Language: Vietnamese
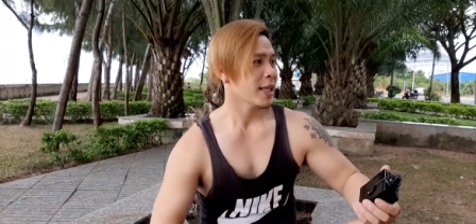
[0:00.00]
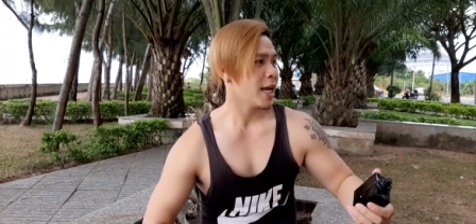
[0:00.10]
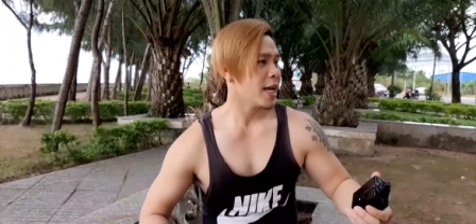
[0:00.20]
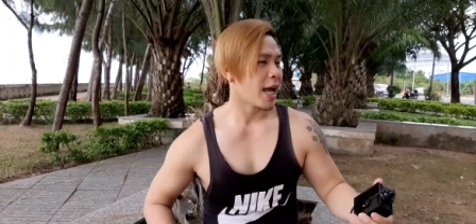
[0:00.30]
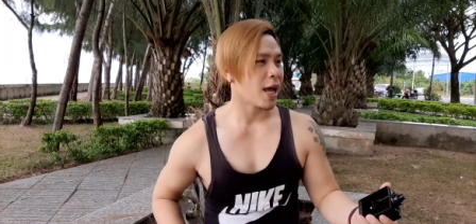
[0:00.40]

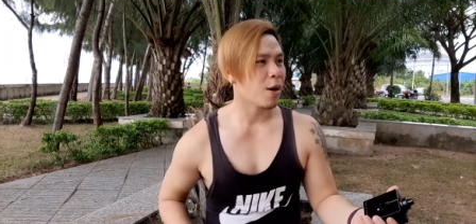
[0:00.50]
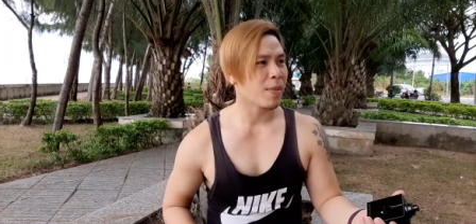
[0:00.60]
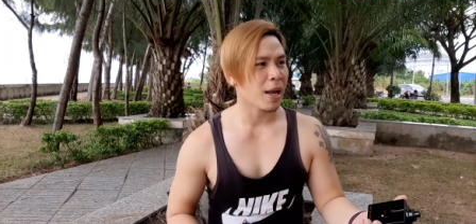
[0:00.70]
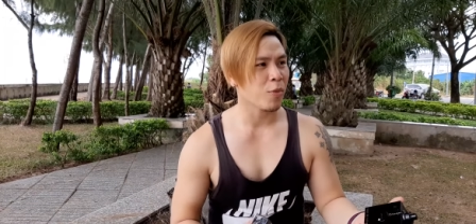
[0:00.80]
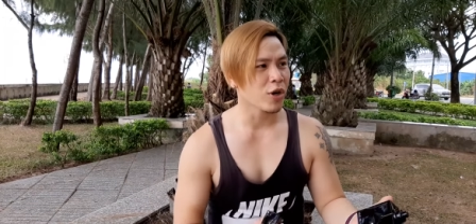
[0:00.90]
thì ngày hôm
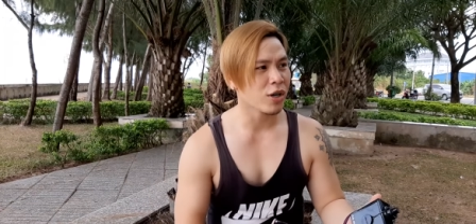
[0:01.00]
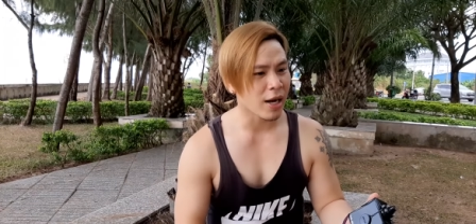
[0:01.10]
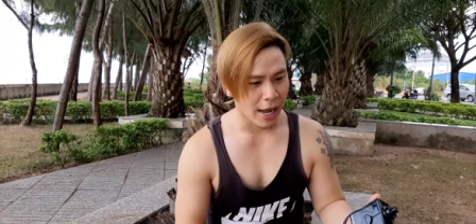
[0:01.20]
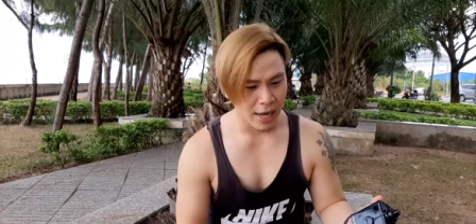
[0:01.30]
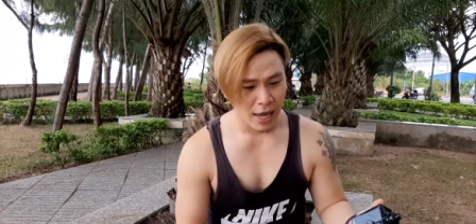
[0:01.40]
nay mùi hương
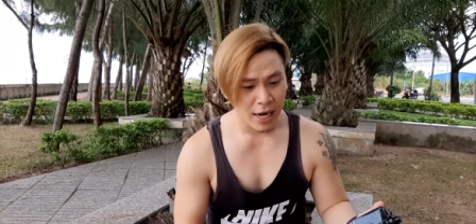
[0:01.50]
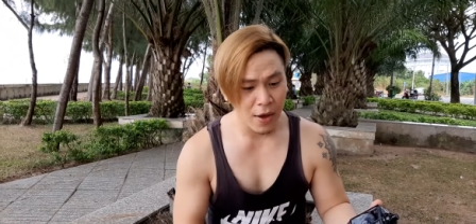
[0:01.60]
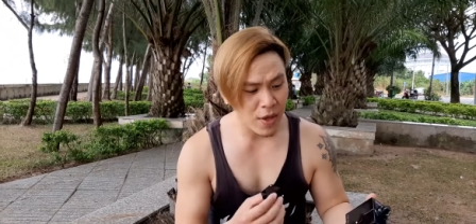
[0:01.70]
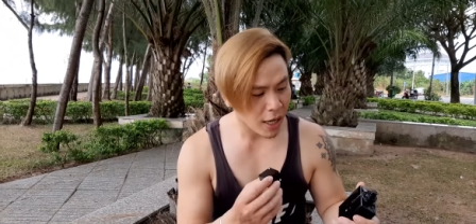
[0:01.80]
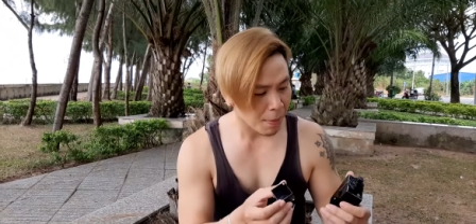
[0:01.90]
này
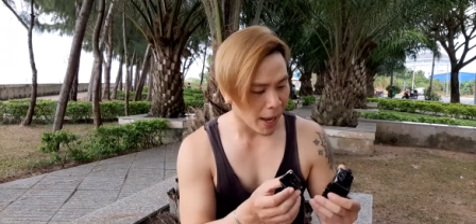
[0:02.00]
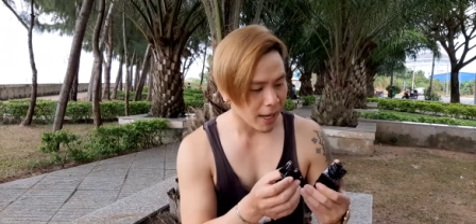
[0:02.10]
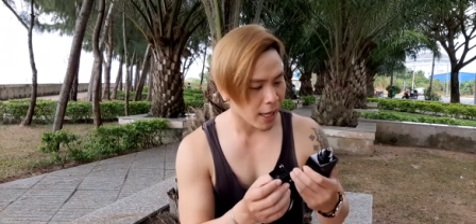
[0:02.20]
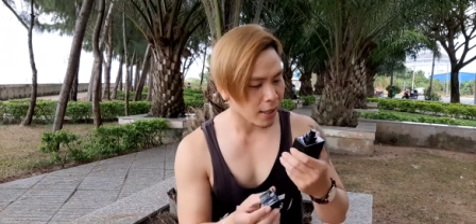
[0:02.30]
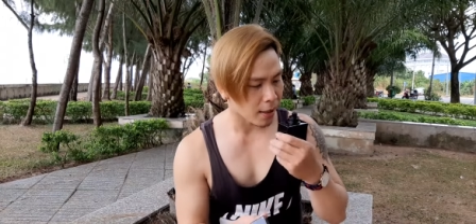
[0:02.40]
nếu như các
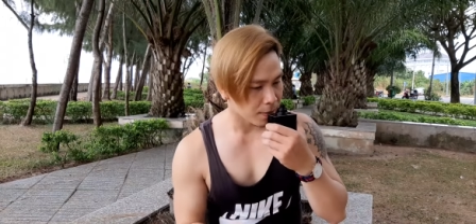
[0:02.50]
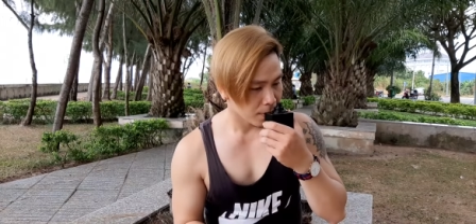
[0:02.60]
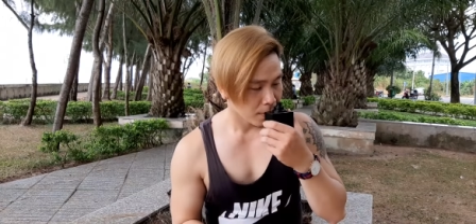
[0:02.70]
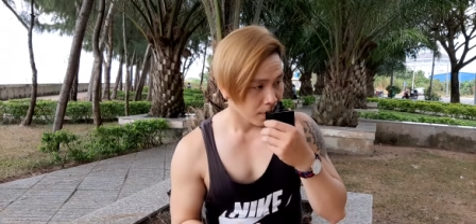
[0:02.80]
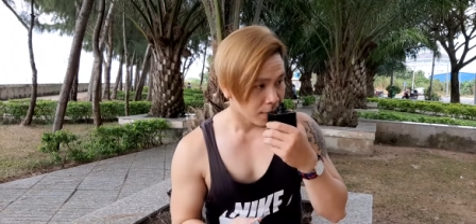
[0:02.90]
bạn đã từng
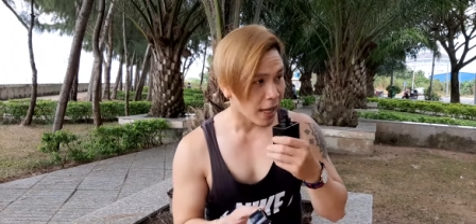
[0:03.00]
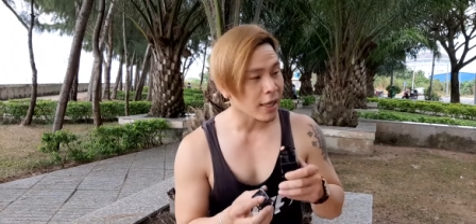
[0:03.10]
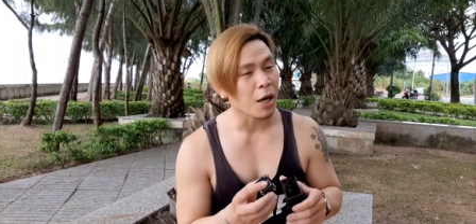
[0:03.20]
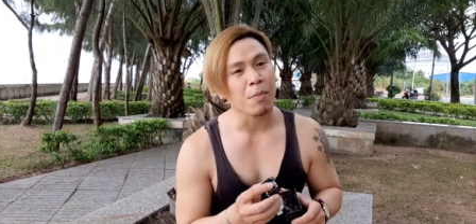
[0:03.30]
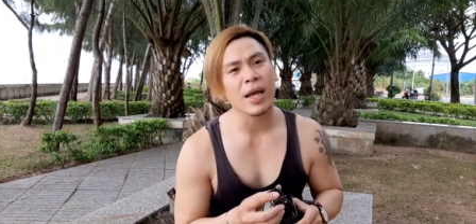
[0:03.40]
đã
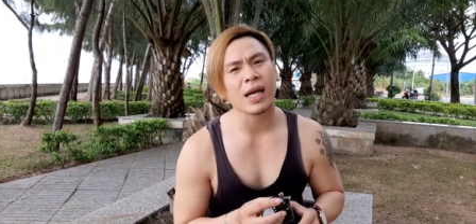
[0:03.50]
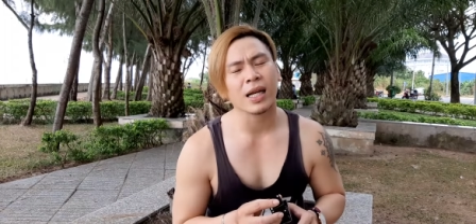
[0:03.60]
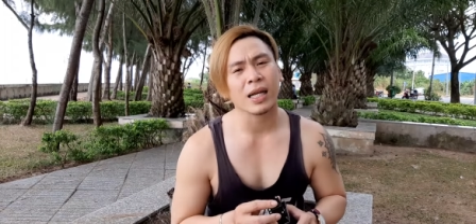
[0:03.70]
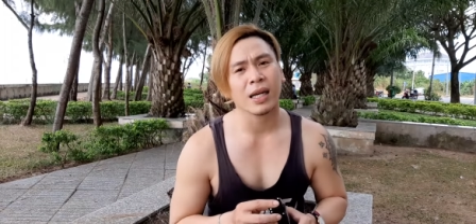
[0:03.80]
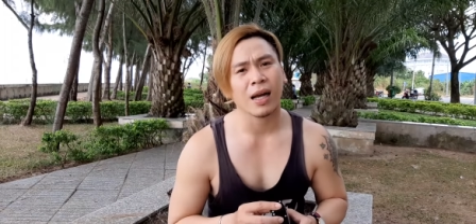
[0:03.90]
từng biết
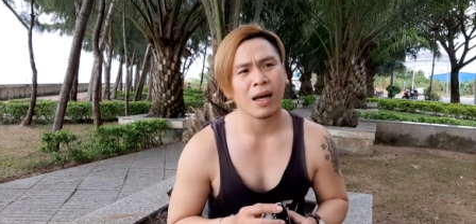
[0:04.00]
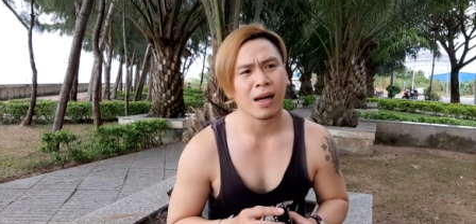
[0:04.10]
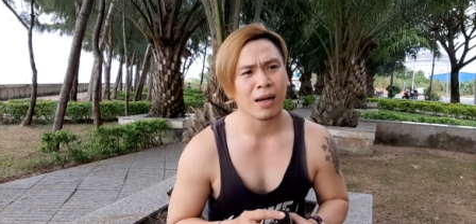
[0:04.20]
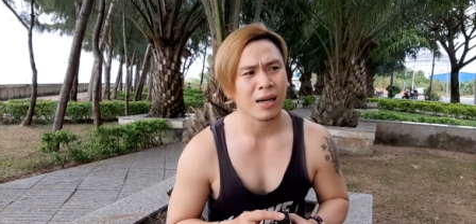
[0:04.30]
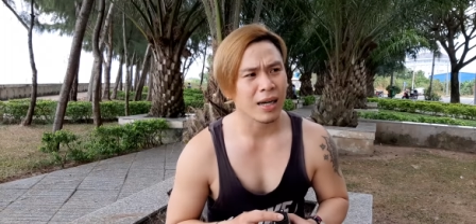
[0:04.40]

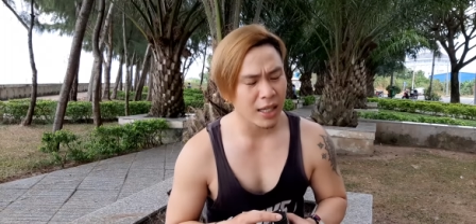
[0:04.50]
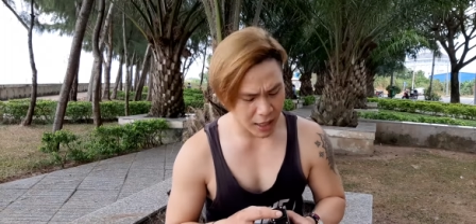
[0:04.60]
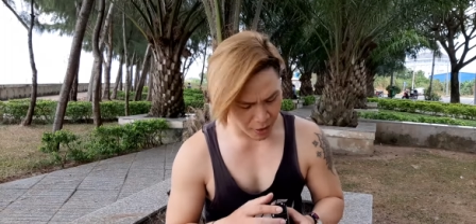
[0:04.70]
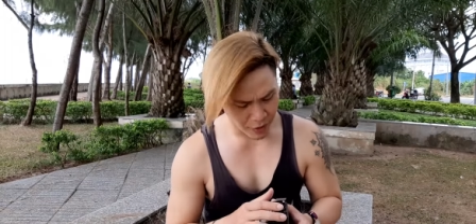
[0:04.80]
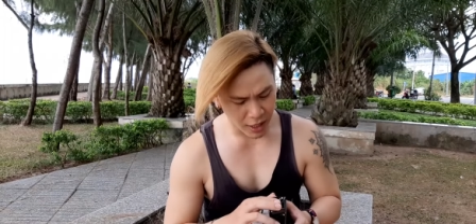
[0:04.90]
uh,
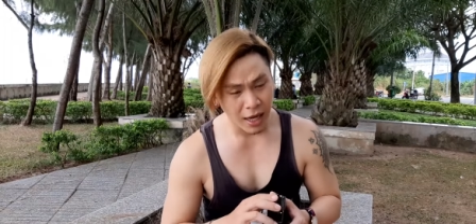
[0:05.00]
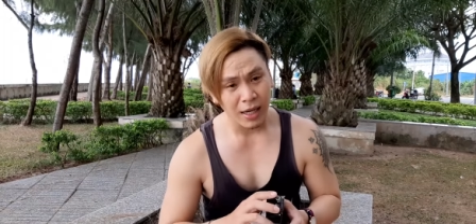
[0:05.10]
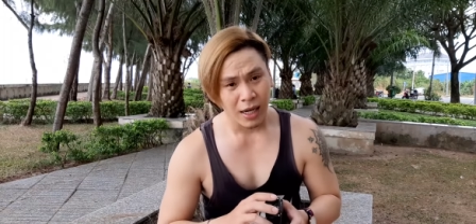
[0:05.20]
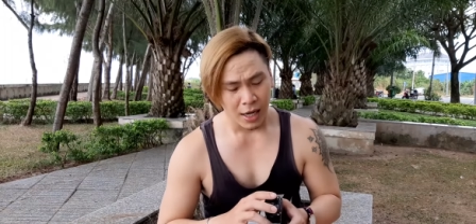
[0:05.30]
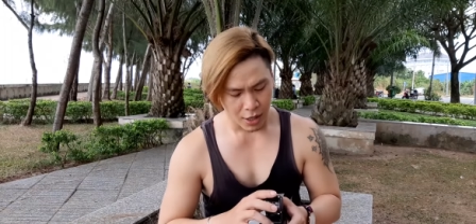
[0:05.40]
Chris Aventus
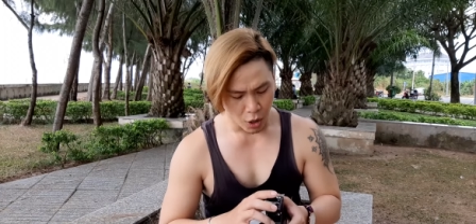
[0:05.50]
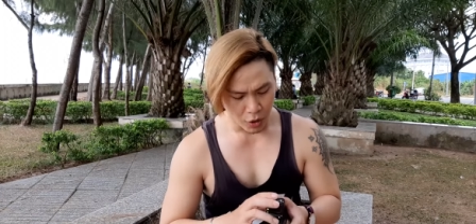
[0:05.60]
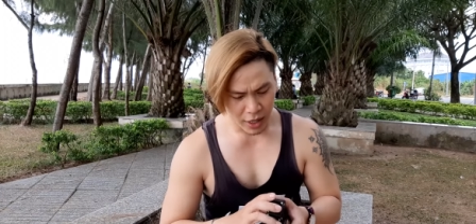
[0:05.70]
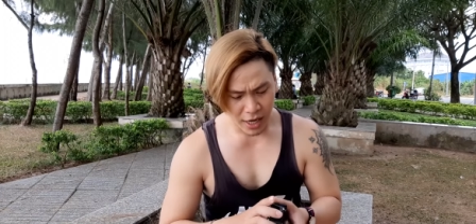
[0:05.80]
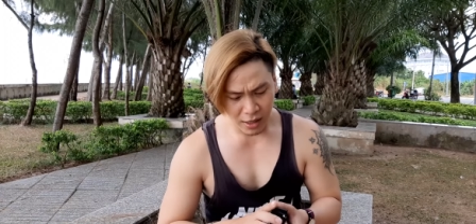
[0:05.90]

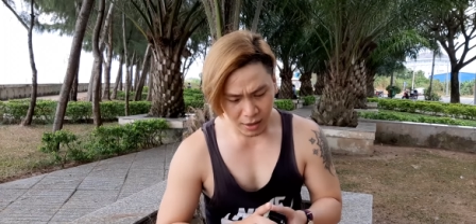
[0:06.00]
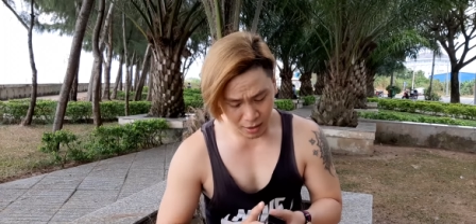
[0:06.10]
nổi tiếng